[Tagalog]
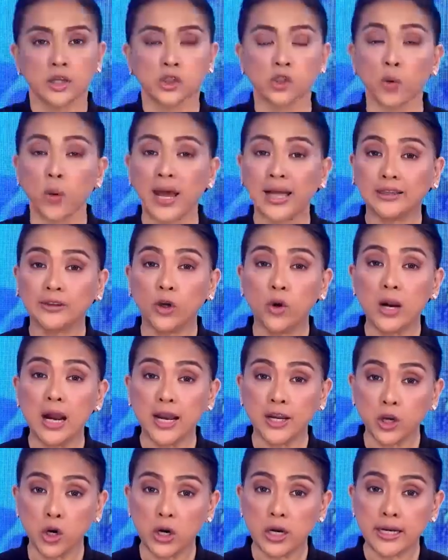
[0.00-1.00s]
Sweldo
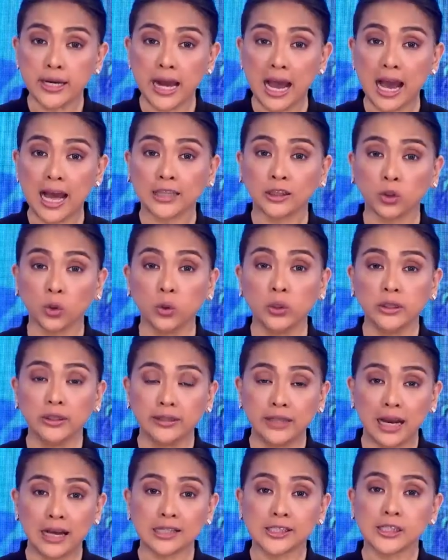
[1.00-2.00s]
ngayon at
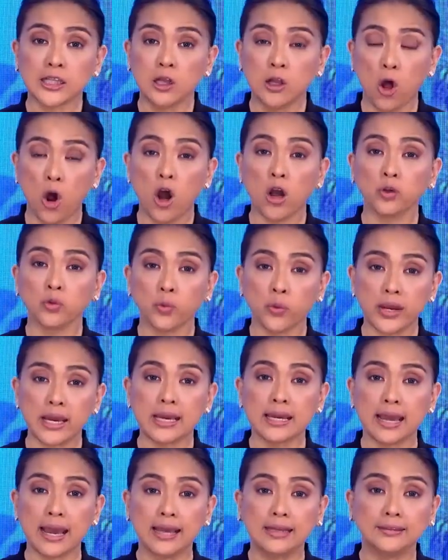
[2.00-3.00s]
undas long
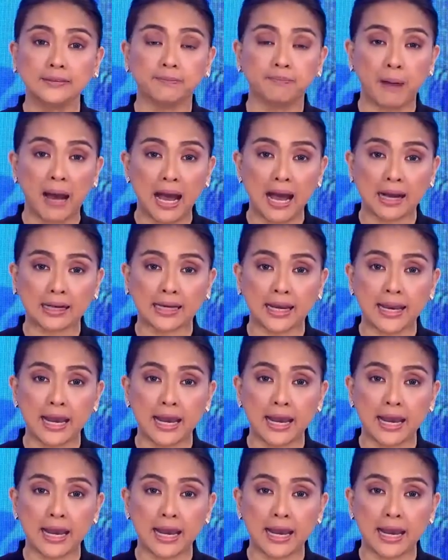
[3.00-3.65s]
weekend pa,